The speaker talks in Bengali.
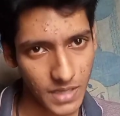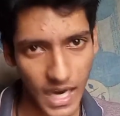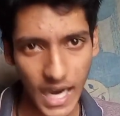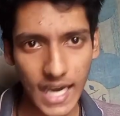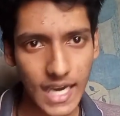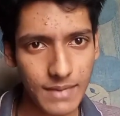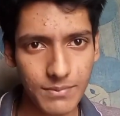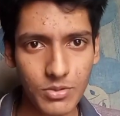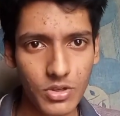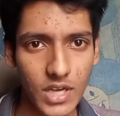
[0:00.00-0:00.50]

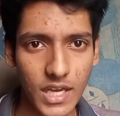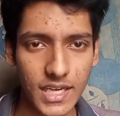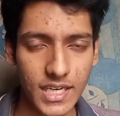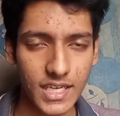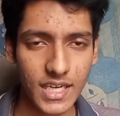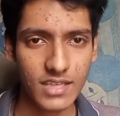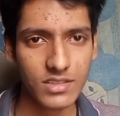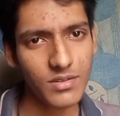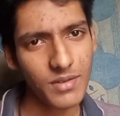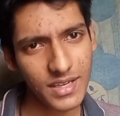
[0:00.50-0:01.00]
খারাপও
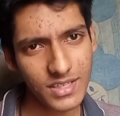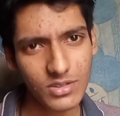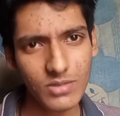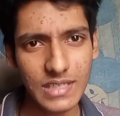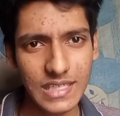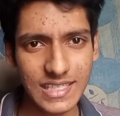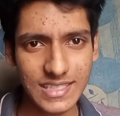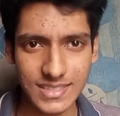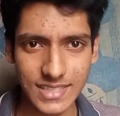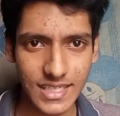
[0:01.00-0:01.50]
লাগেনি একদম একদম
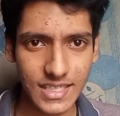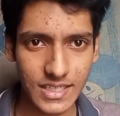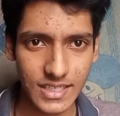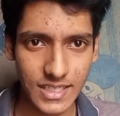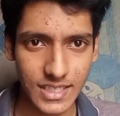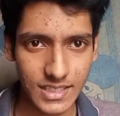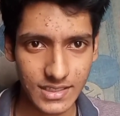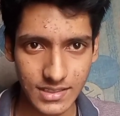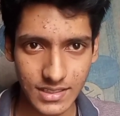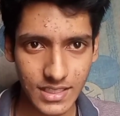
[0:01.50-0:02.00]
ডিসেন্ট
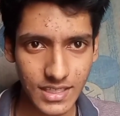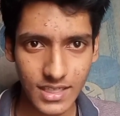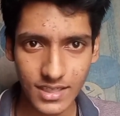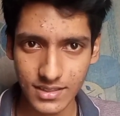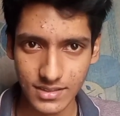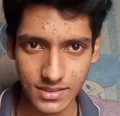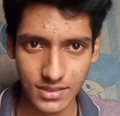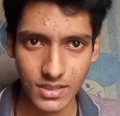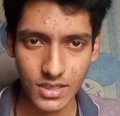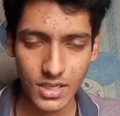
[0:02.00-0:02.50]
লেগেছে ঠিক
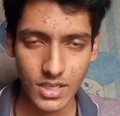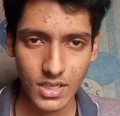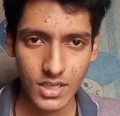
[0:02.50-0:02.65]
আছে